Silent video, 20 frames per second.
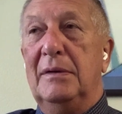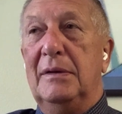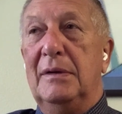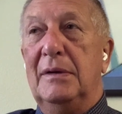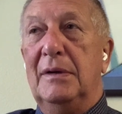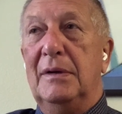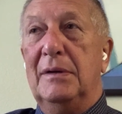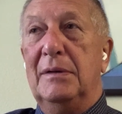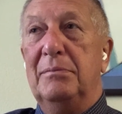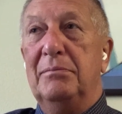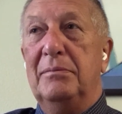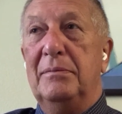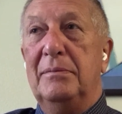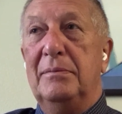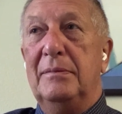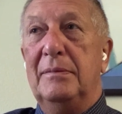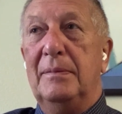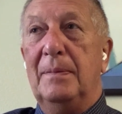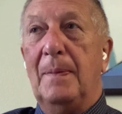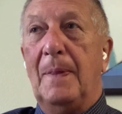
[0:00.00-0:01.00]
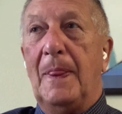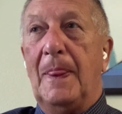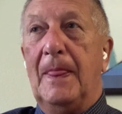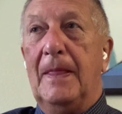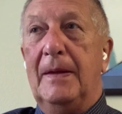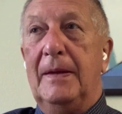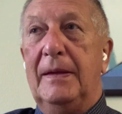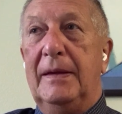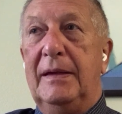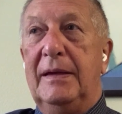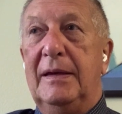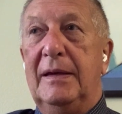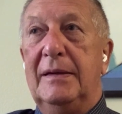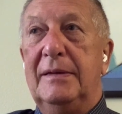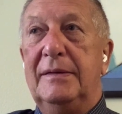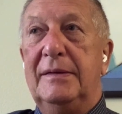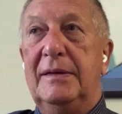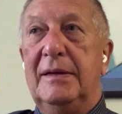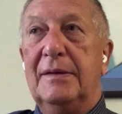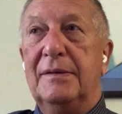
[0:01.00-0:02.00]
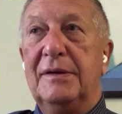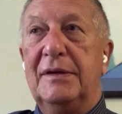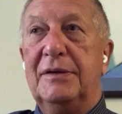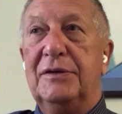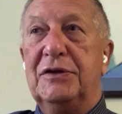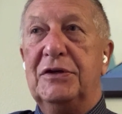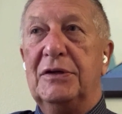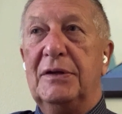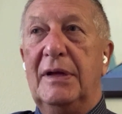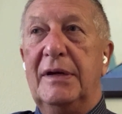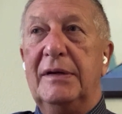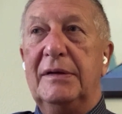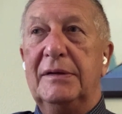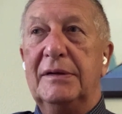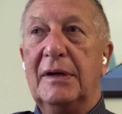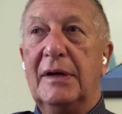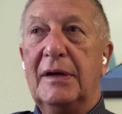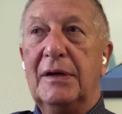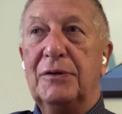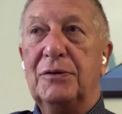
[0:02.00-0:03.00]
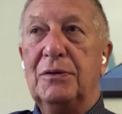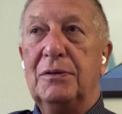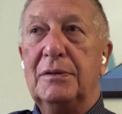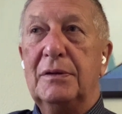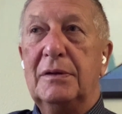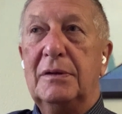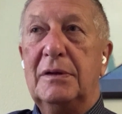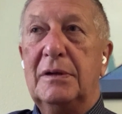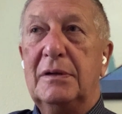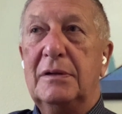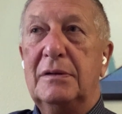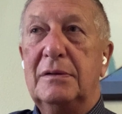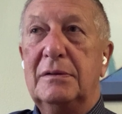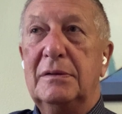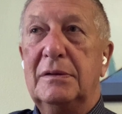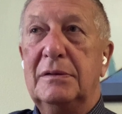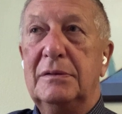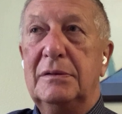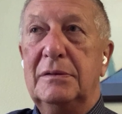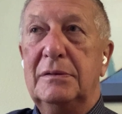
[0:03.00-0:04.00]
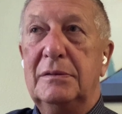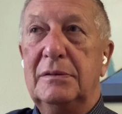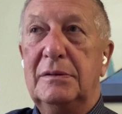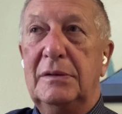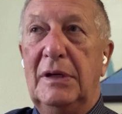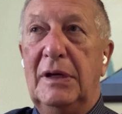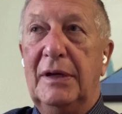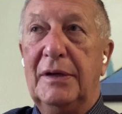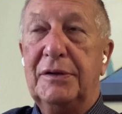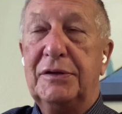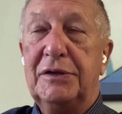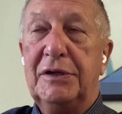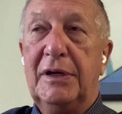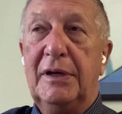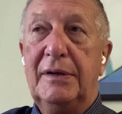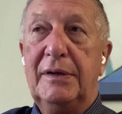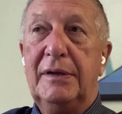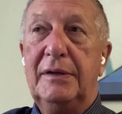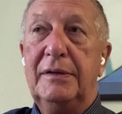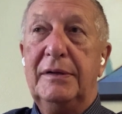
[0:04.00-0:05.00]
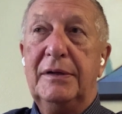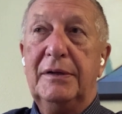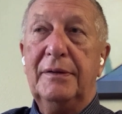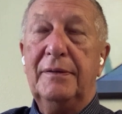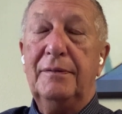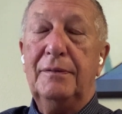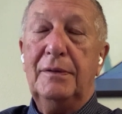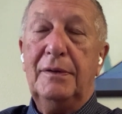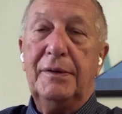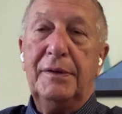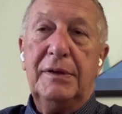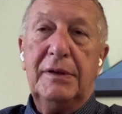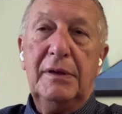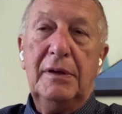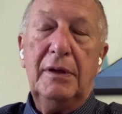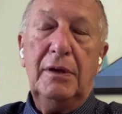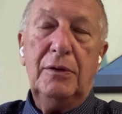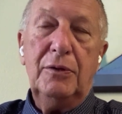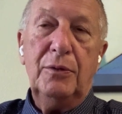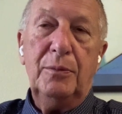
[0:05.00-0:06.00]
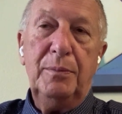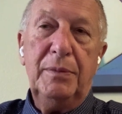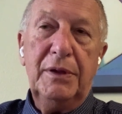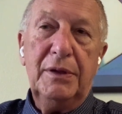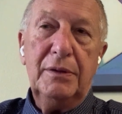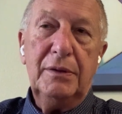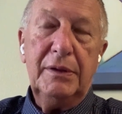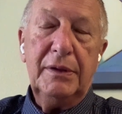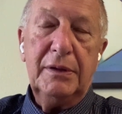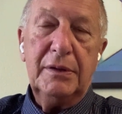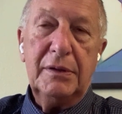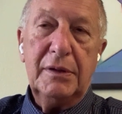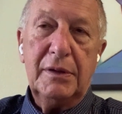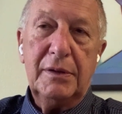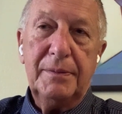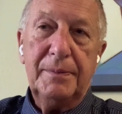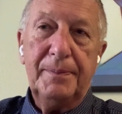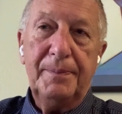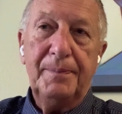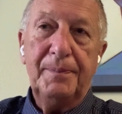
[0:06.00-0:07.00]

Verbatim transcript: Э, есть несколько человек, на которых э, Лерочка ориентировалась или любила их.